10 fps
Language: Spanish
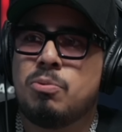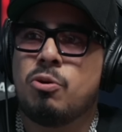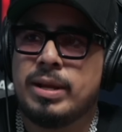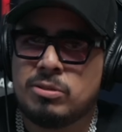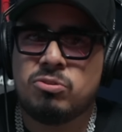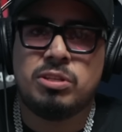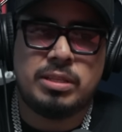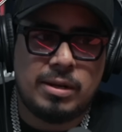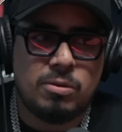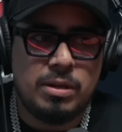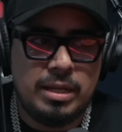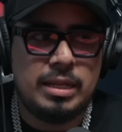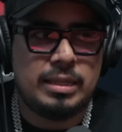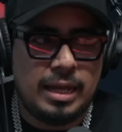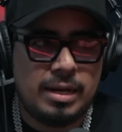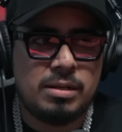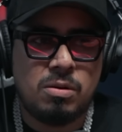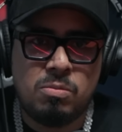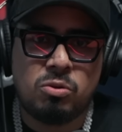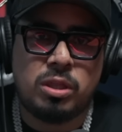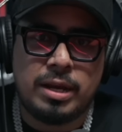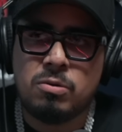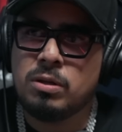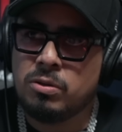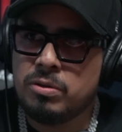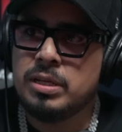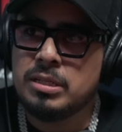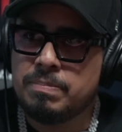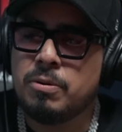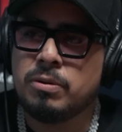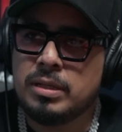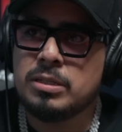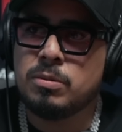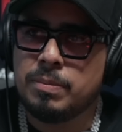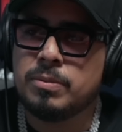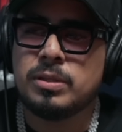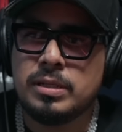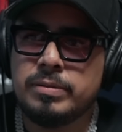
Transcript: Por eso se tardó de editar como tres, cuatro días el podcast, subir podcast,